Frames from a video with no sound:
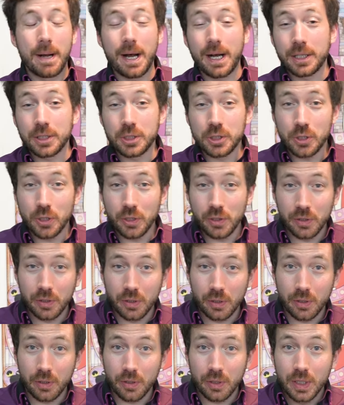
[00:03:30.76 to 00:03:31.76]
par un jeune
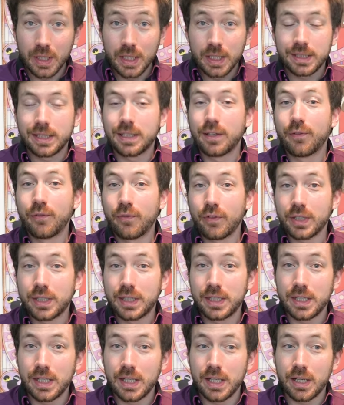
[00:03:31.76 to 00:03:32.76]
euh, qui,
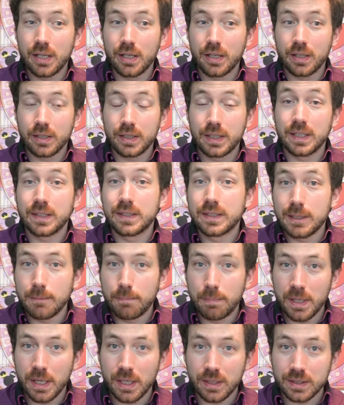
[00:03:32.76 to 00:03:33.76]
qui, euh, qui, est
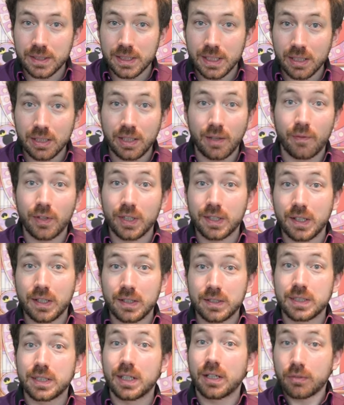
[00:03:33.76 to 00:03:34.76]
typé indien, qui fait très
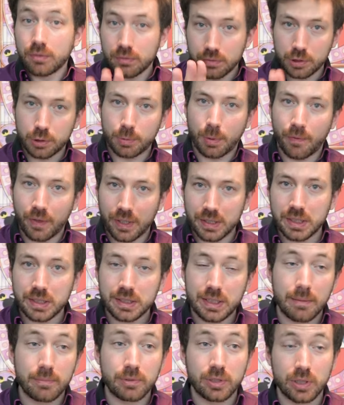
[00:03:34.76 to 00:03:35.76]
indien, donc euh, je préfère dire
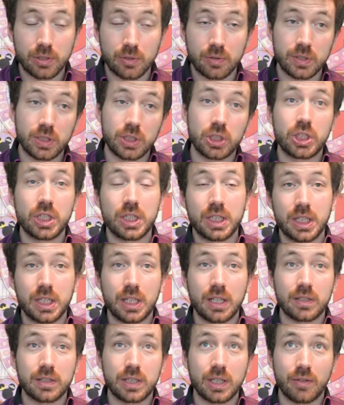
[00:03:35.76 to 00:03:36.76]
ça parce que sinon si je dis
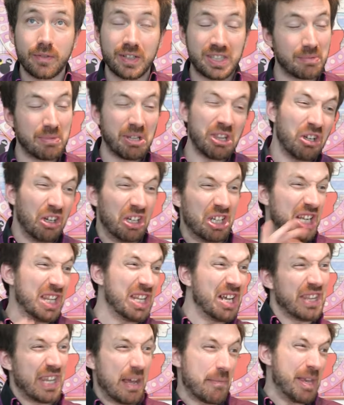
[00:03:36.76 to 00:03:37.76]
qu'il est indien, on va dire mais non, il est
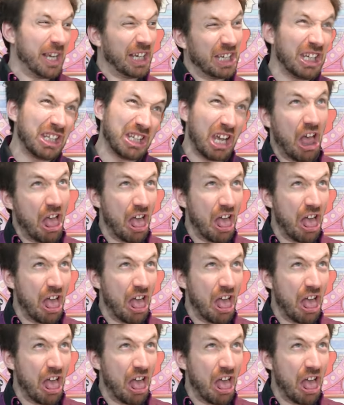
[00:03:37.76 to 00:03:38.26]
né en Amérique,